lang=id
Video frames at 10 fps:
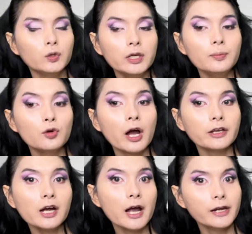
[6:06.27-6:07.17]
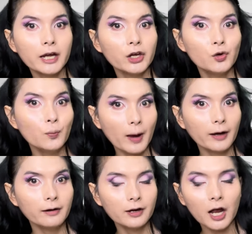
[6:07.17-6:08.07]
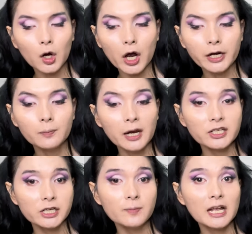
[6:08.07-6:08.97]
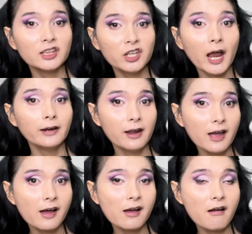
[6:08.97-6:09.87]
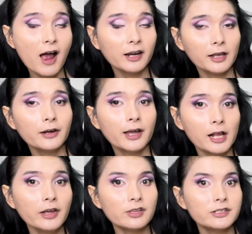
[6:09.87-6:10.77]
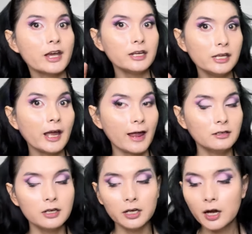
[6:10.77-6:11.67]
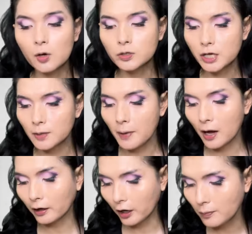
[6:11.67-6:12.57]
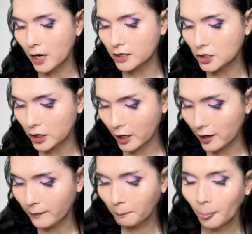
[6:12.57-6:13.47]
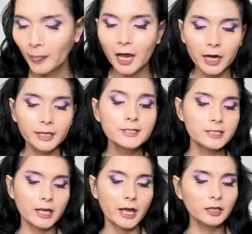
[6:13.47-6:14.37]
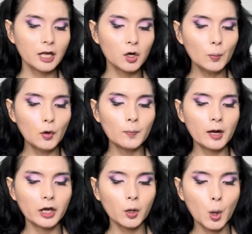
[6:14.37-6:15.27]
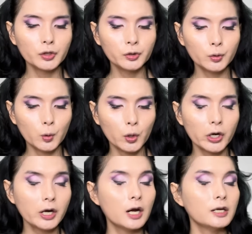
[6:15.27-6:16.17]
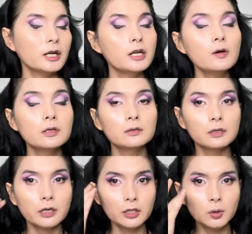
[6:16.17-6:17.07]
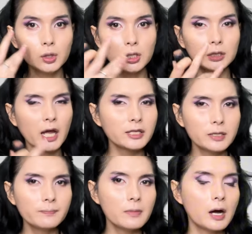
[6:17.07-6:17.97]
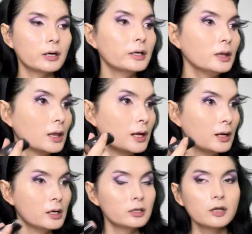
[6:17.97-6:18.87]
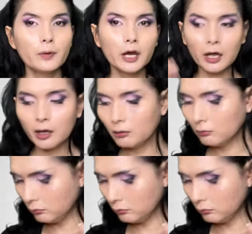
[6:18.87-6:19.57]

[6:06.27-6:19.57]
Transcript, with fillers: itu di mukanya nggak ada kehidupan dan kalau ada blushnya berarti ada aliran darah yang terjadi kan. Jadi ya nggak usah dipakai blushnya. Instead, aku mau pakai contour karena dia konturnya tuh tajam banget sampai kayak,